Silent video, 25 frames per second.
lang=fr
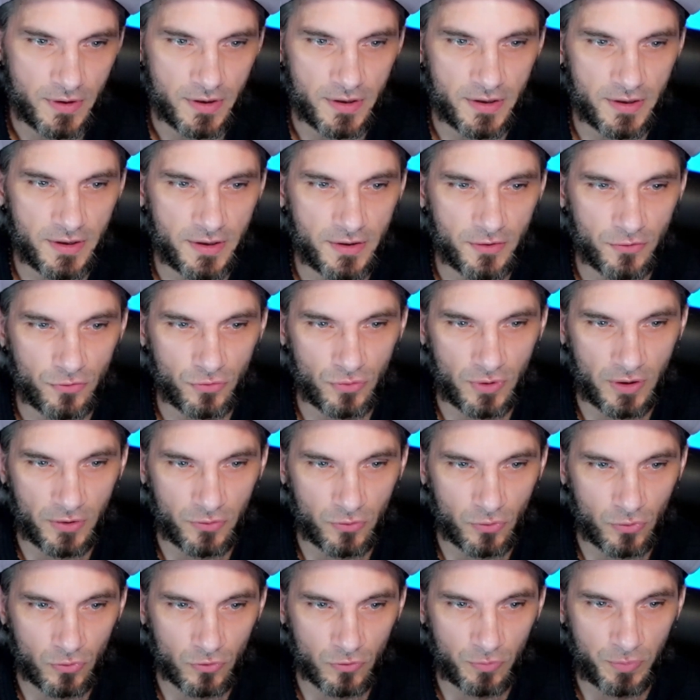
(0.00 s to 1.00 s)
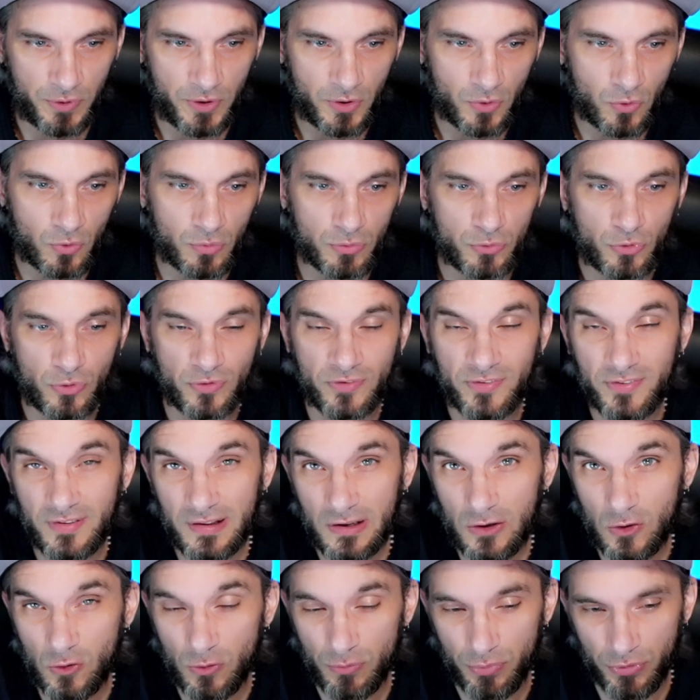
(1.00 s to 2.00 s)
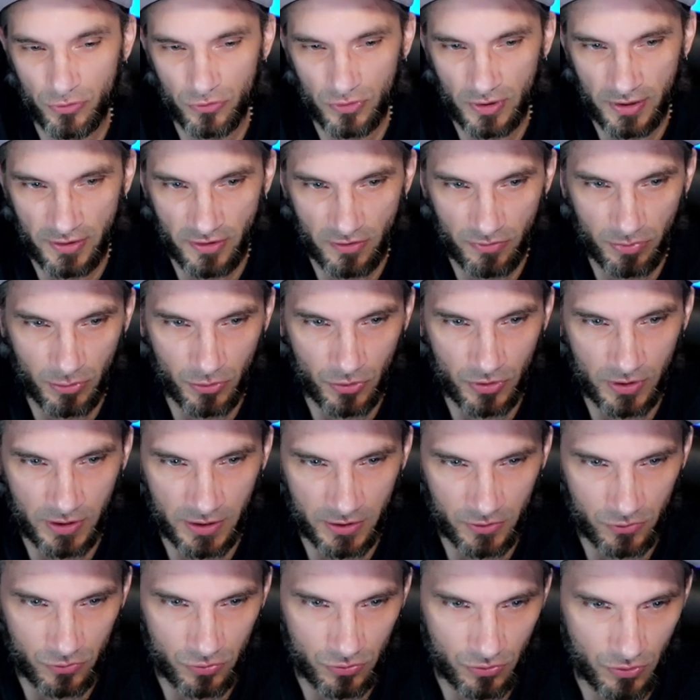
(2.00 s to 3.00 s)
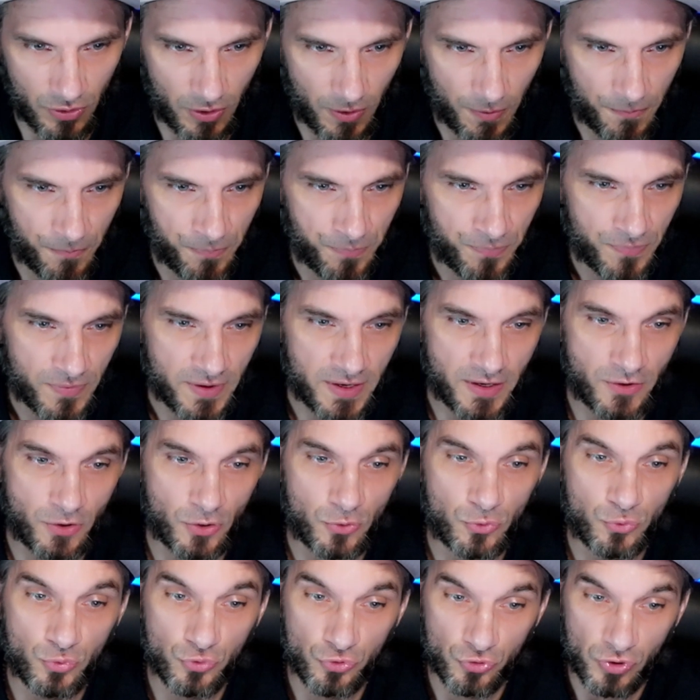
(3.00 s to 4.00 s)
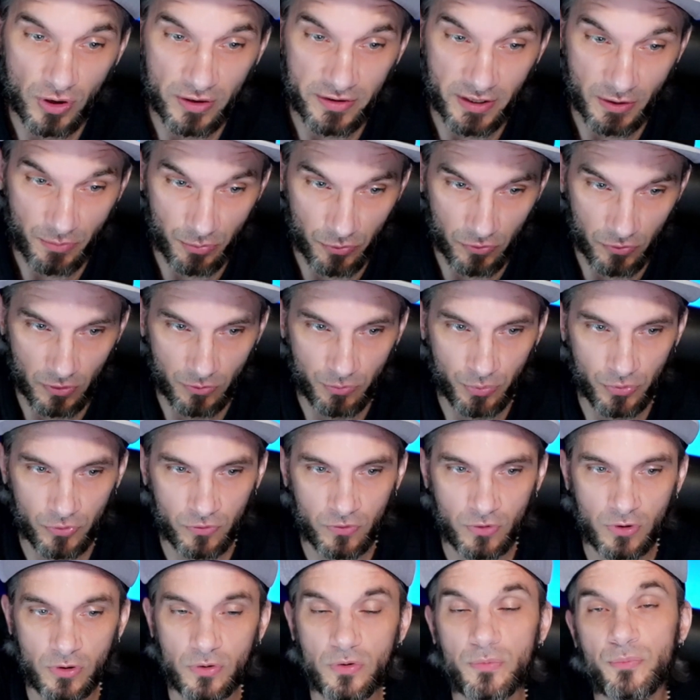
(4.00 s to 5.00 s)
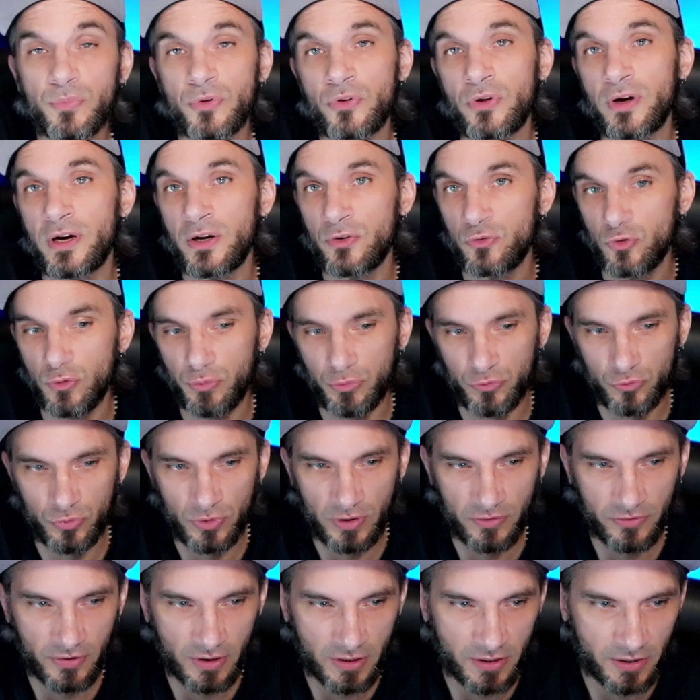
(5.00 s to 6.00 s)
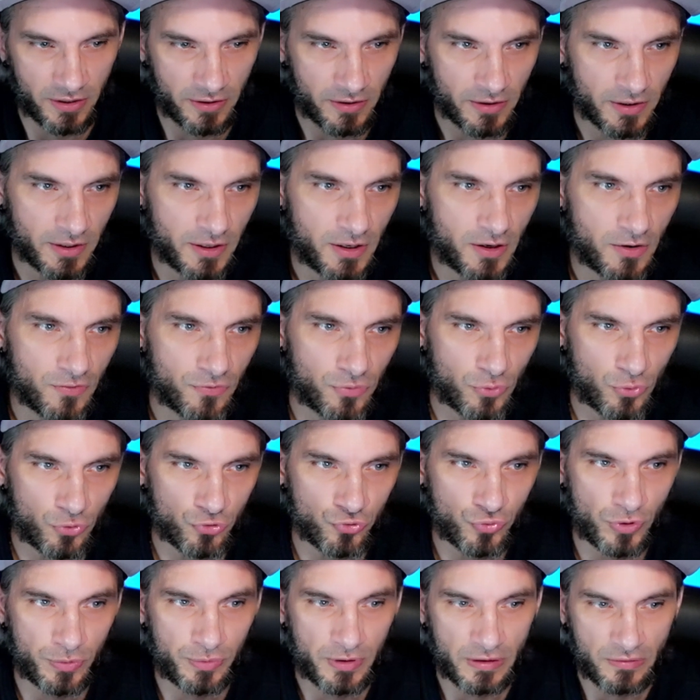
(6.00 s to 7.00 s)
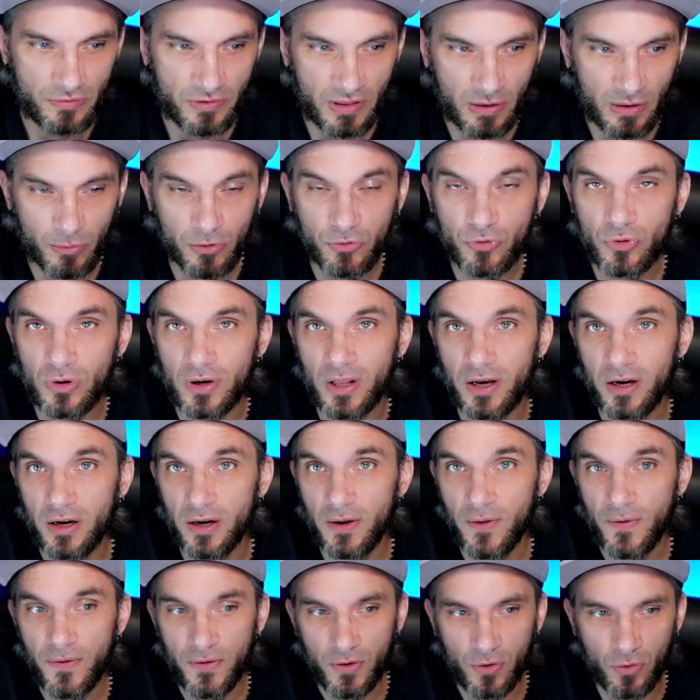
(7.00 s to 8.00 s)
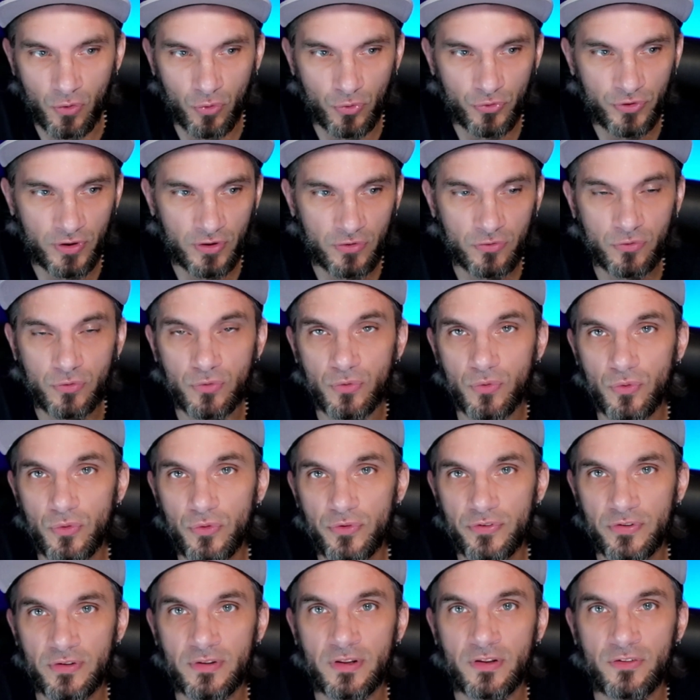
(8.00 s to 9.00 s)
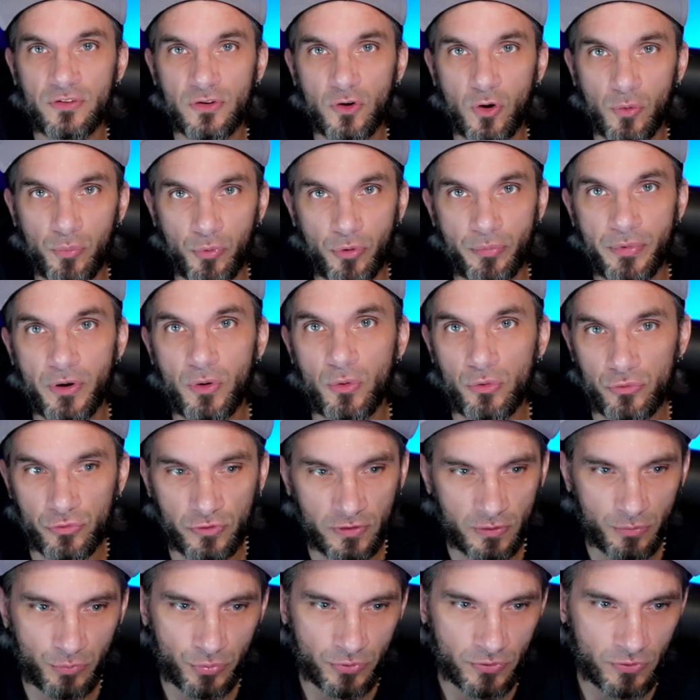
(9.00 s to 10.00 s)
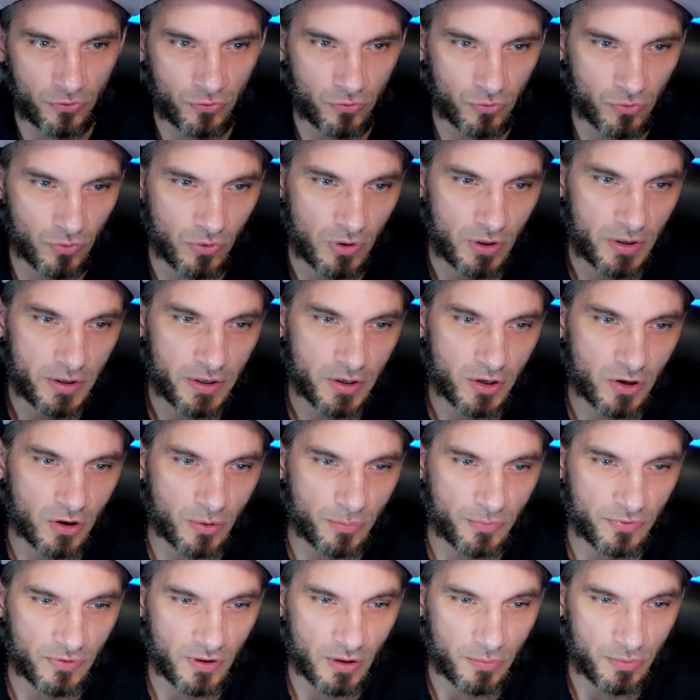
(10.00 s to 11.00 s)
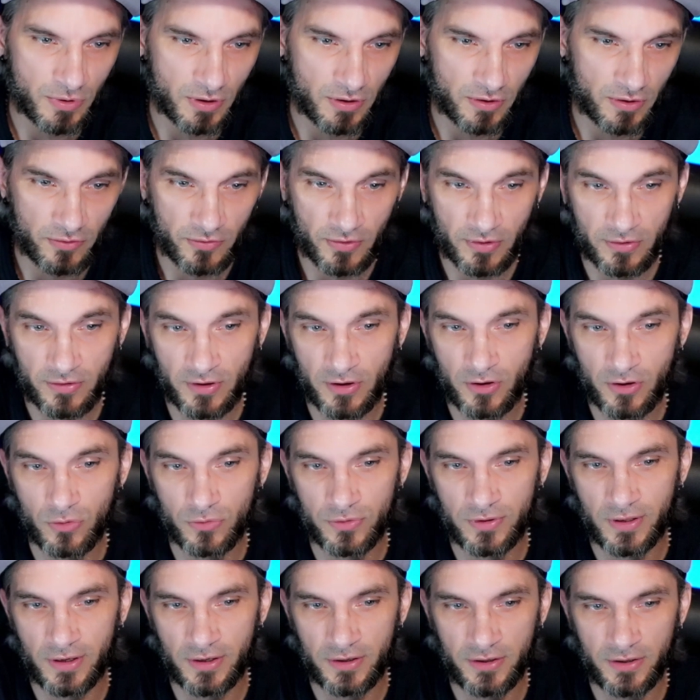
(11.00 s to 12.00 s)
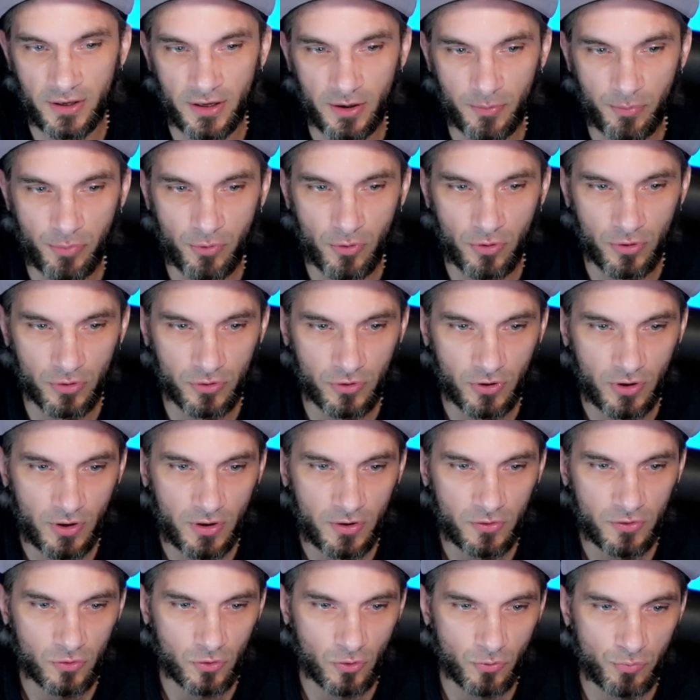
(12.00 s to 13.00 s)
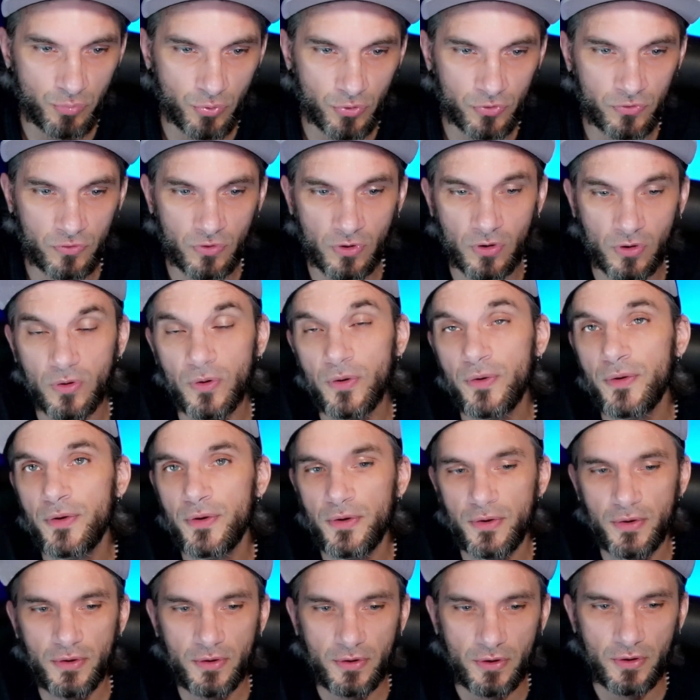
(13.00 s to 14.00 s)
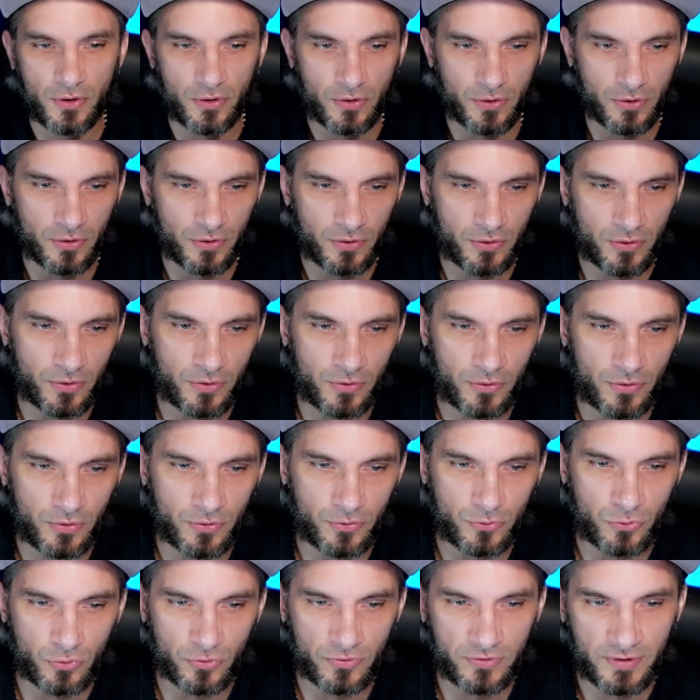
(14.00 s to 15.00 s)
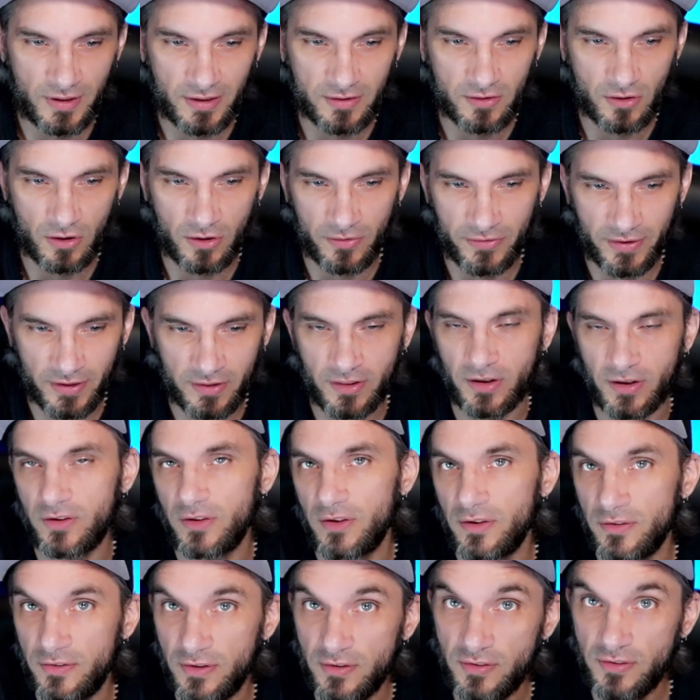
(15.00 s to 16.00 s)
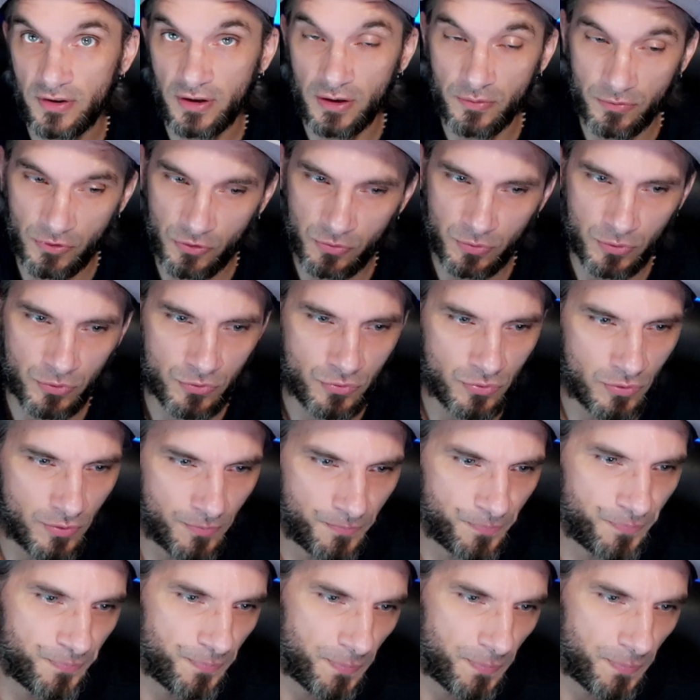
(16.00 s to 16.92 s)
Et sur la seconde spé, augmente de 50% la def pendant un tour. Et il donne toujours attaque plus 30% pendant un tour pour tous les alliés. Faut le jouer bien évidemment dans la rotation, c'est-à-dire en première ou en deuxième position. Comme ça, et eh bien, les attaquants derrière proc 30% euh, de stats en attaque. Et ça, c'est quand même vachement cool.